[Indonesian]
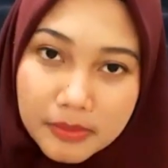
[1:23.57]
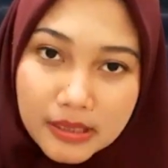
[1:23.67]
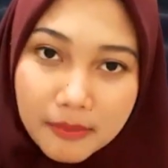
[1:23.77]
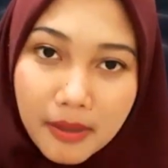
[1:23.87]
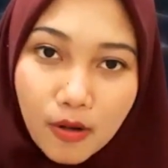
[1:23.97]

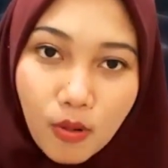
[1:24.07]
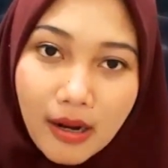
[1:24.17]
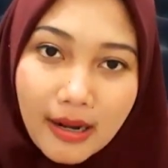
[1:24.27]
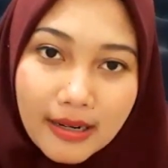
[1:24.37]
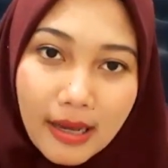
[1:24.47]
pertama aku
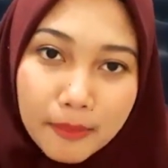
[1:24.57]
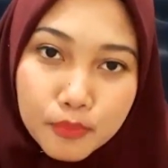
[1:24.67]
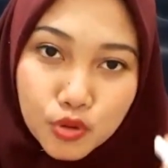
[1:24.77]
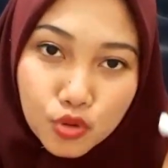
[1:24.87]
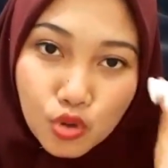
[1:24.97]
akan
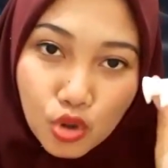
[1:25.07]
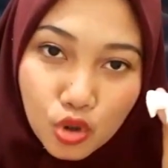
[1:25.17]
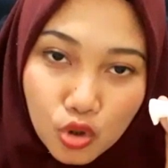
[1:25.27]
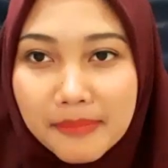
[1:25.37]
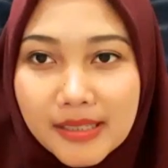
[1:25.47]
hapus dulu
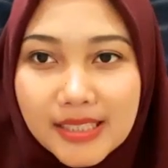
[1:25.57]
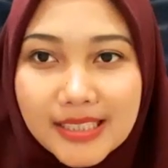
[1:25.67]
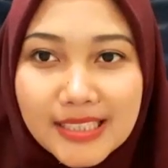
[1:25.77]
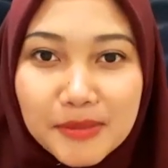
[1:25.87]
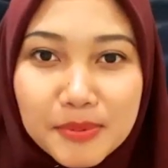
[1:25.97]
uh,
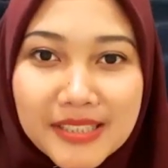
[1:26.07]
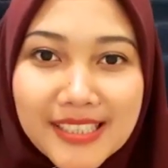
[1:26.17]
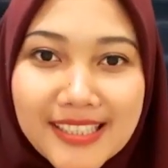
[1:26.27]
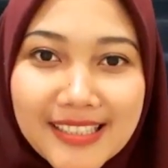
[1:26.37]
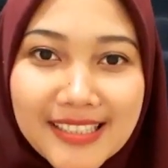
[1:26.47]
lipstick